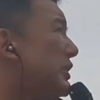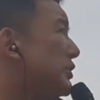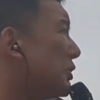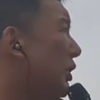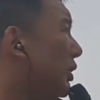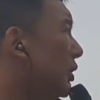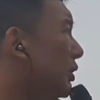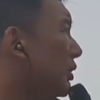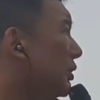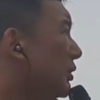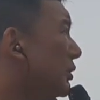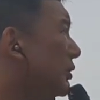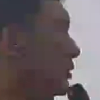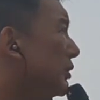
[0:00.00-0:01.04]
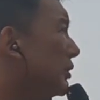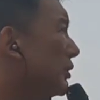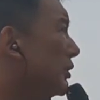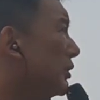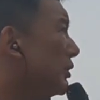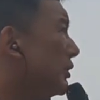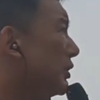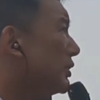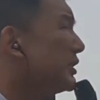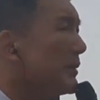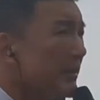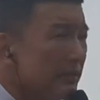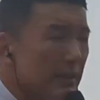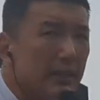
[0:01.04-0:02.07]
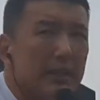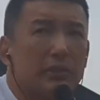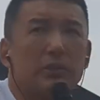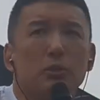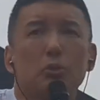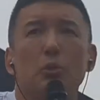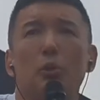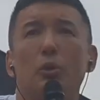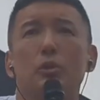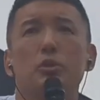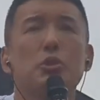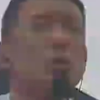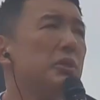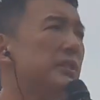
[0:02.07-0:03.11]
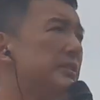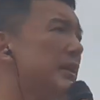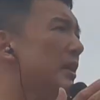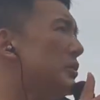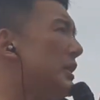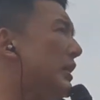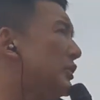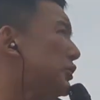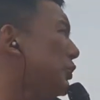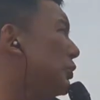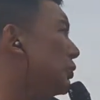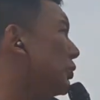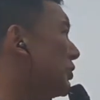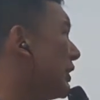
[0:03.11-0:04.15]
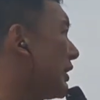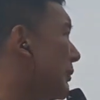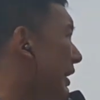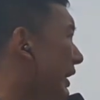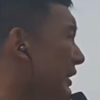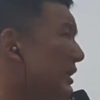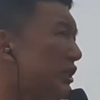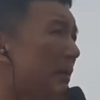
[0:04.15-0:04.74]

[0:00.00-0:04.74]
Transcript: ですよつまり何かっていうと消費税をなくすということになれば一